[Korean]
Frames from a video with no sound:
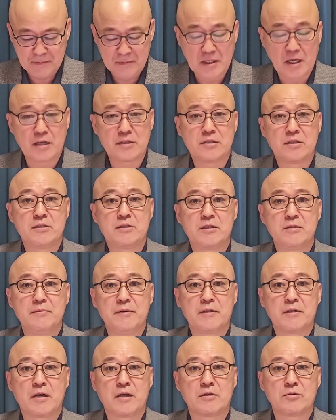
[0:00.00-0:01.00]
다시
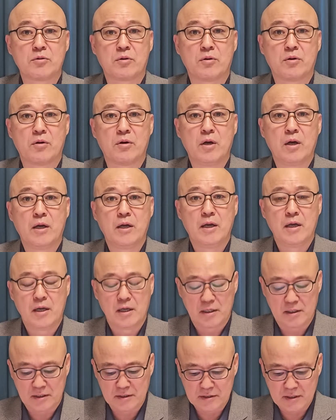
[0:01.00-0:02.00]
지명해도
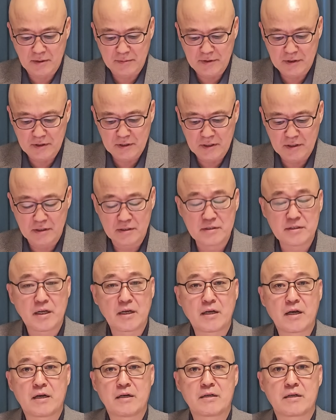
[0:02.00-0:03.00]
이재명이 이런
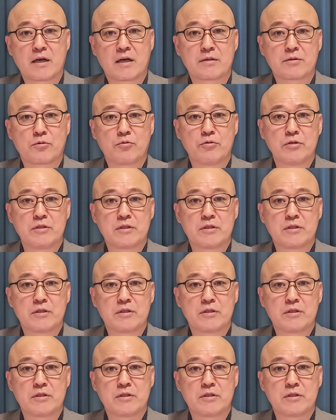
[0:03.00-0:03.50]
생각을 갖고